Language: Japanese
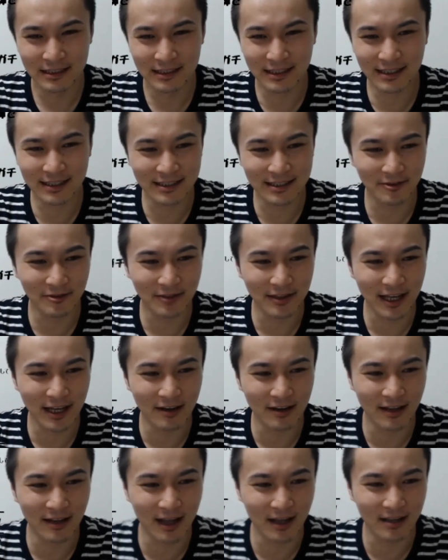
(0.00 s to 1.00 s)
言いそうだ
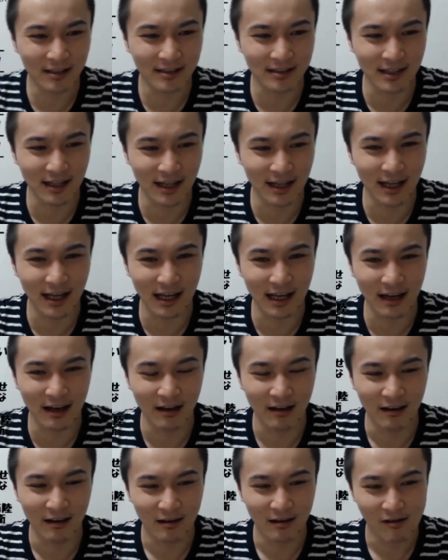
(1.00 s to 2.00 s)
よな、あいつ
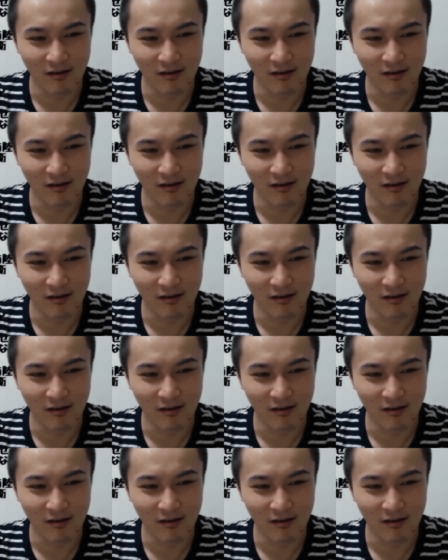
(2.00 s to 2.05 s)
な。